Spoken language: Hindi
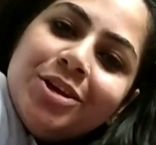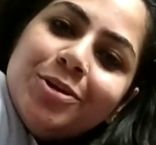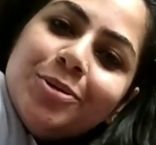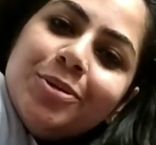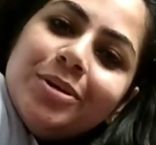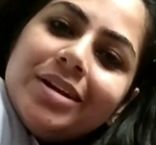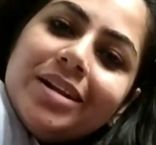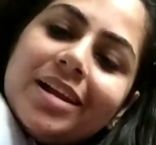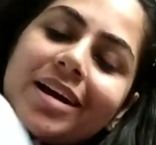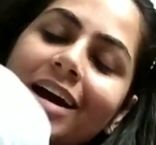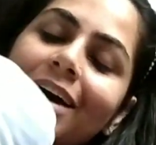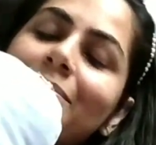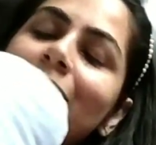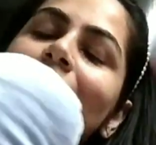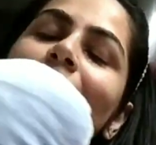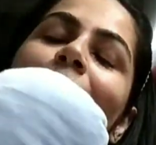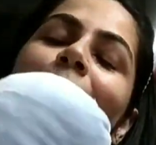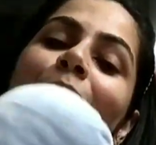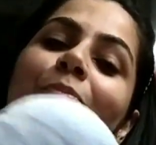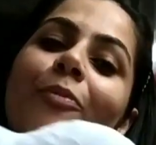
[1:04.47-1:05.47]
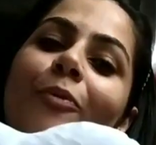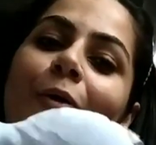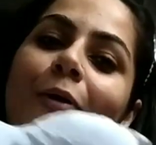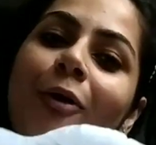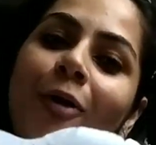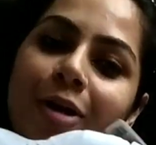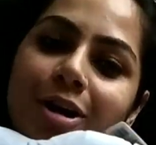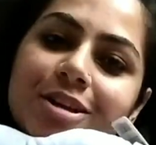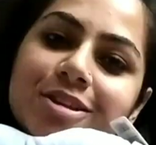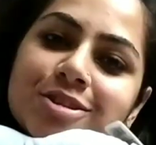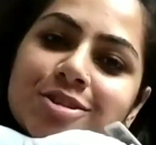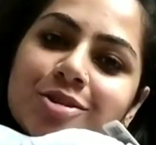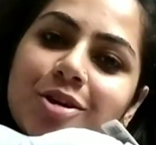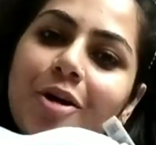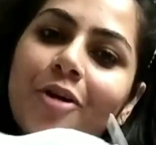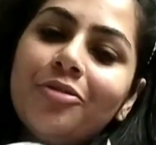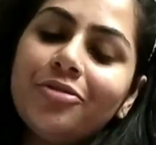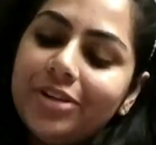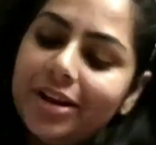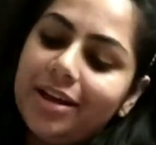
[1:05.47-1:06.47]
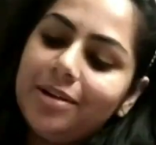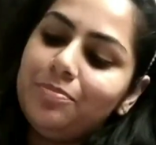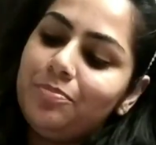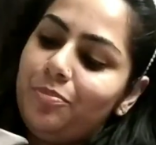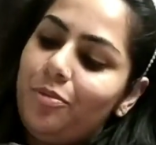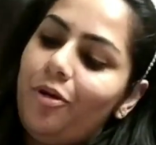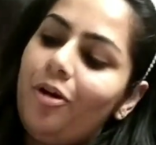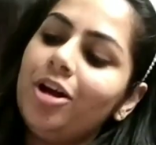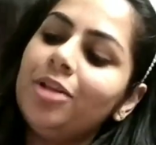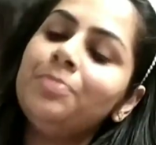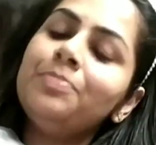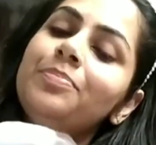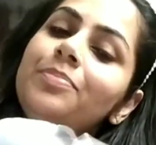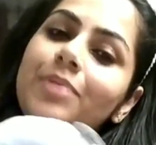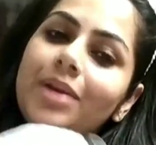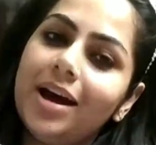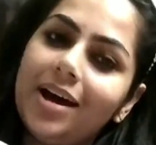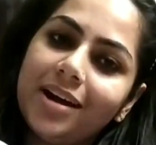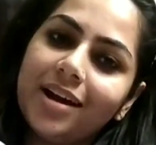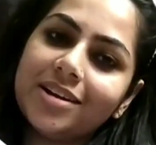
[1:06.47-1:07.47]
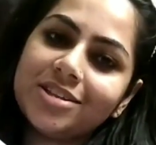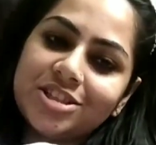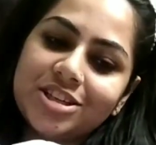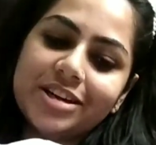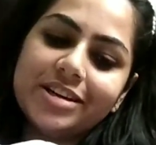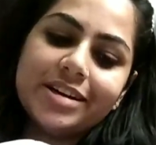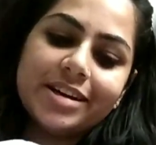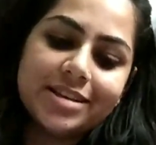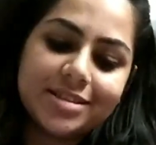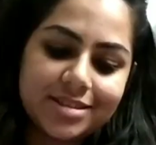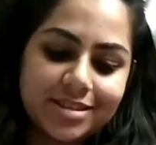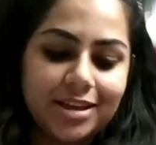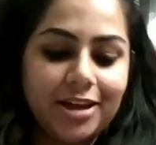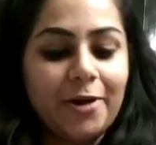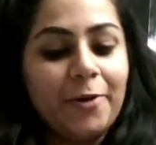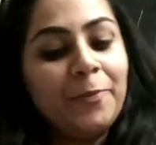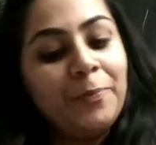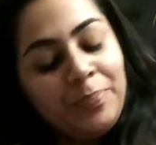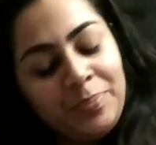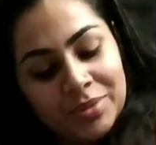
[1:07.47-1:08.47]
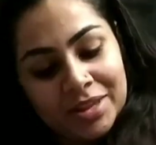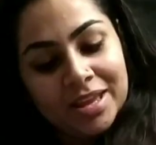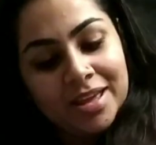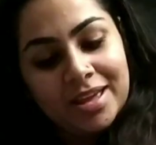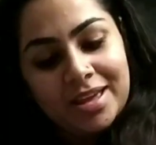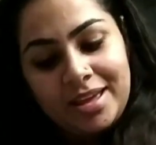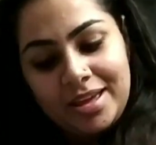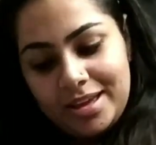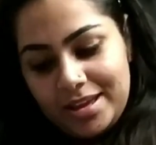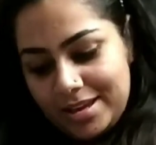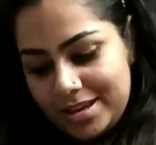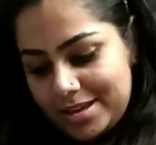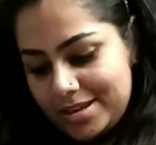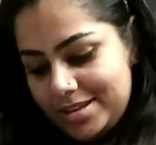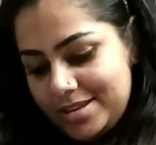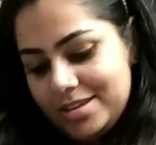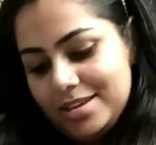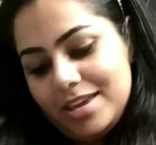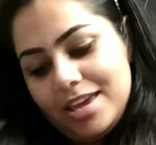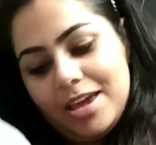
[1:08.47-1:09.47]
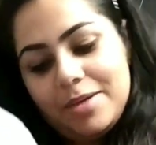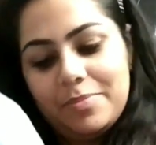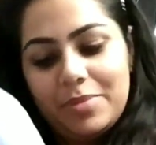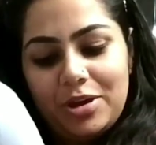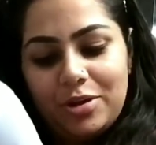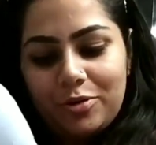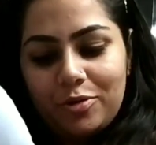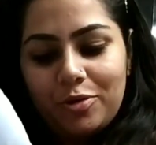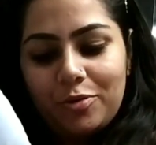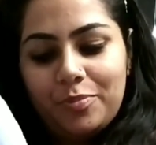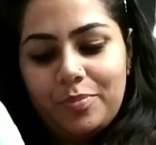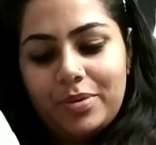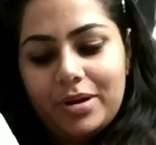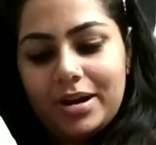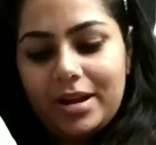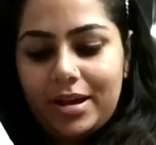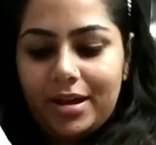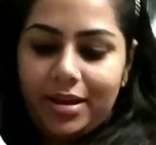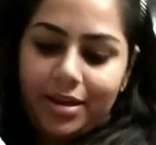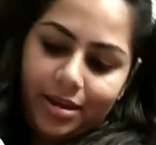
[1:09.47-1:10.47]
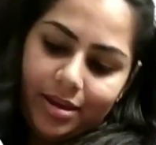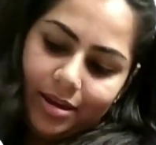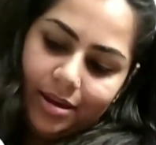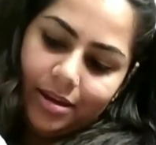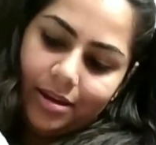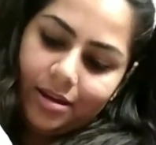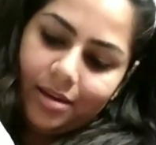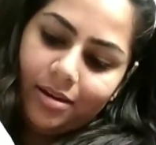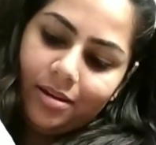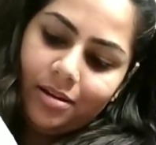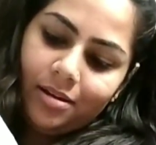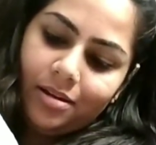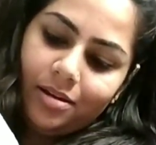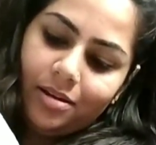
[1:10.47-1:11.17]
क्यूट लगा मेरे को बहुत सॉफ्ट एंड बहुत प्यारा शेड है इसका ये मेरे को पड़ा है